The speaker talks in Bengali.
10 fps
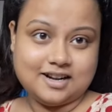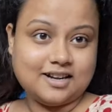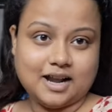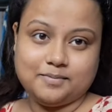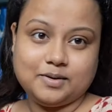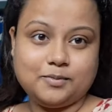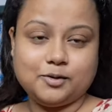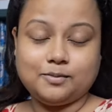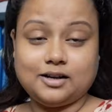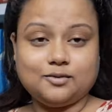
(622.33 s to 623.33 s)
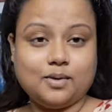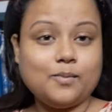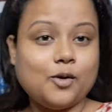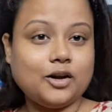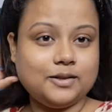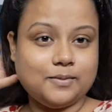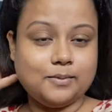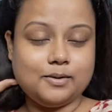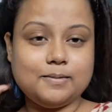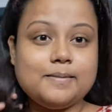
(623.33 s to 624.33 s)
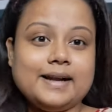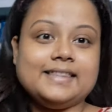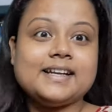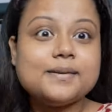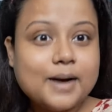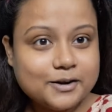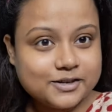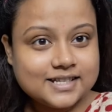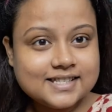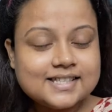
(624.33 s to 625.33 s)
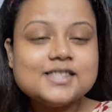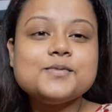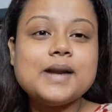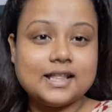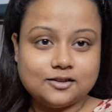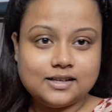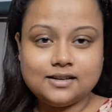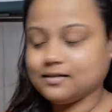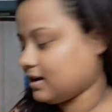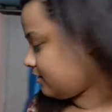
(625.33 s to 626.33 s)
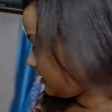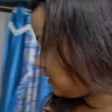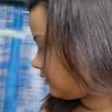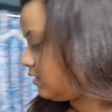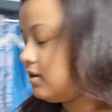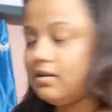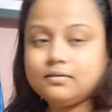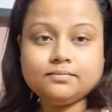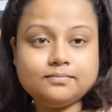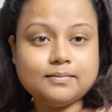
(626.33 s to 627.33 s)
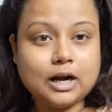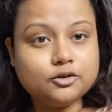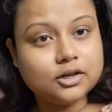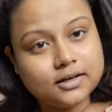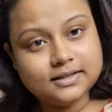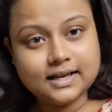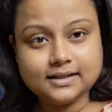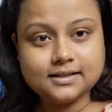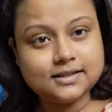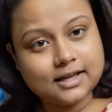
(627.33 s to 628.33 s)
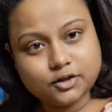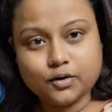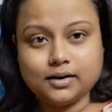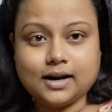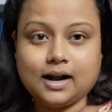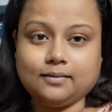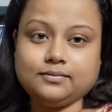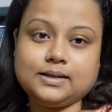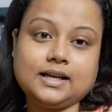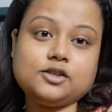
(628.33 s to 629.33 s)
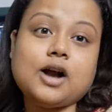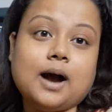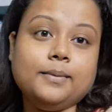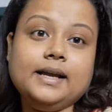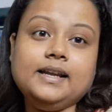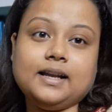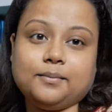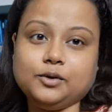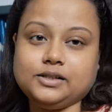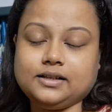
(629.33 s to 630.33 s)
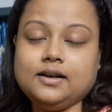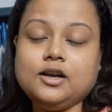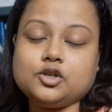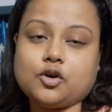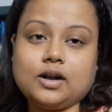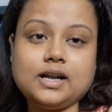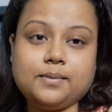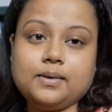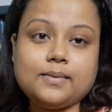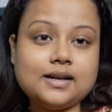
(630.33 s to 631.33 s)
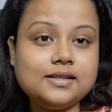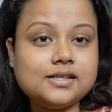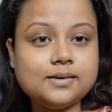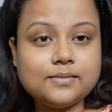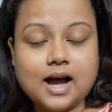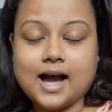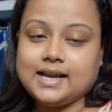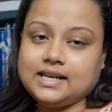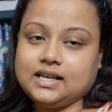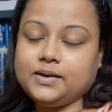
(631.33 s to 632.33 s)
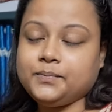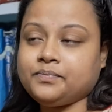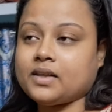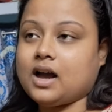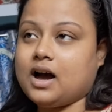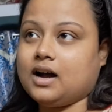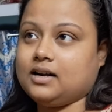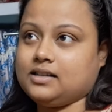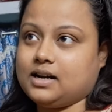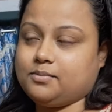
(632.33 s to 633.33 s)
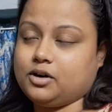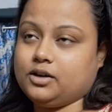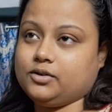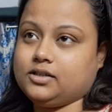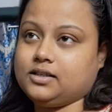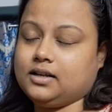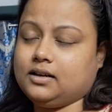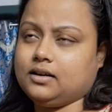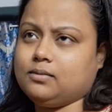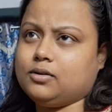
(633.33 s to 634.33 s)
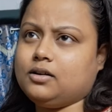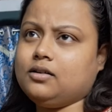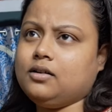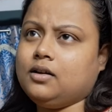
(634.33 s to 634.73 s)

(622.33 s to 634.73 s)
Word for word: না টাইমটা বলবো না তোমরা বকা দেবো বলবো বাড়িতে একটা মানুষ এসেছে তোমরা এত দেরি করে খাওয়াচ্ছ মানুষের যে এসেছে তার শরীর খারাপ সে কিছু খাবেই না বলছে সকালে টিফিন বানিয়ে দিয়েছিলাম খাইনি আর তারপরে হচ্ছে কি বলো